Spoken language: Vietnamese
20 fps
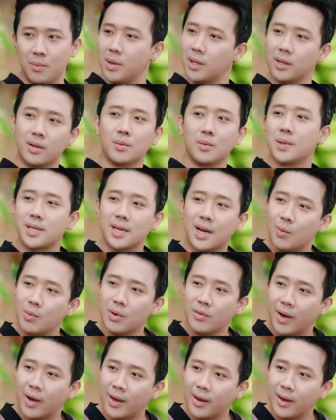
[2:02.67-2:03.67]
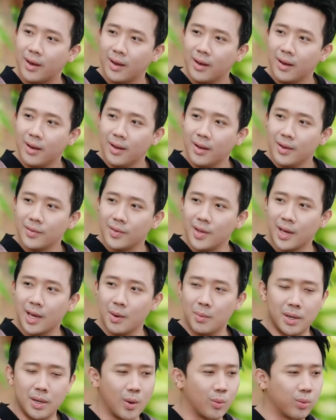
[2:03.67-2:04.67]
Thì bình thường mình sẽ không như vậy. ừ. Chứ
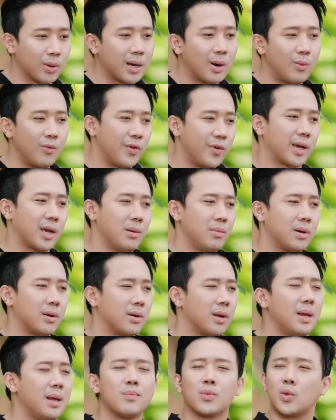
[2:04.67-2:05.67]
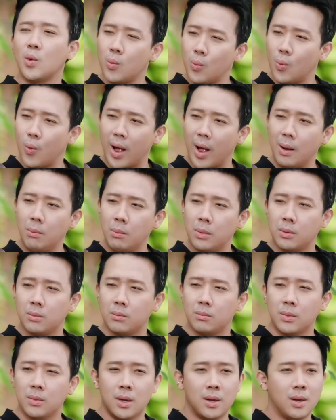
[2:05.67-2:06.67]
khi mình đụng cái công việc, cái mình nghiêm túc quá,
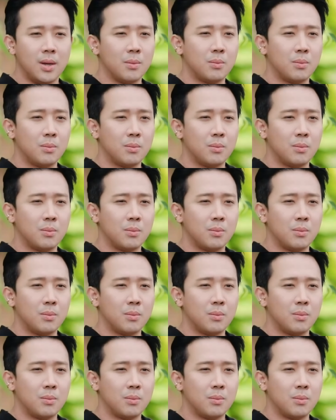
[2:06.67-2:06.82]
mình